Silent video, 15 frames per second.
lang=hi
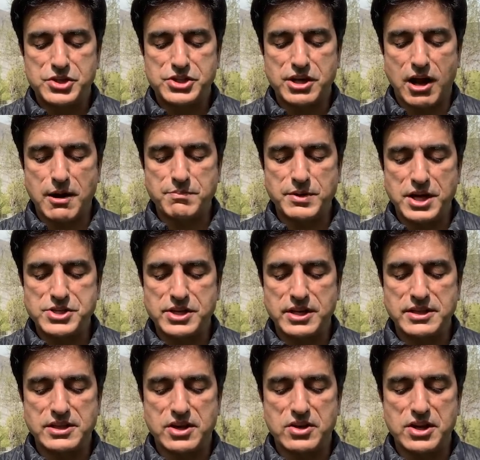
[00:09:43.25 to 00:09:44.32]
शार्प टेंशन
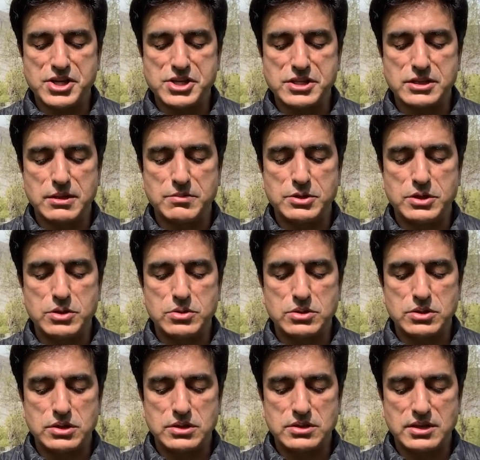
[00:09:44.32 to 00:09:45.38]
इन द रिलेशनशिप
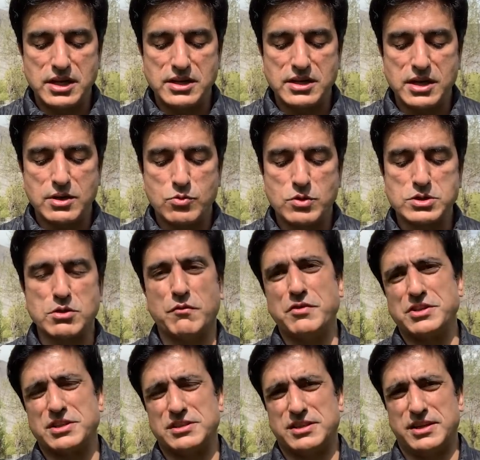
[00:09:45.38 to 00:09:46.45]
सीनियर यू एस
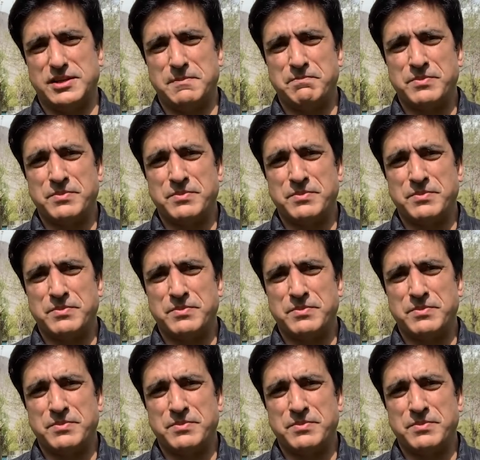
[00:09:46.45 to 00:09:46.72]
ऑफिशियल सेट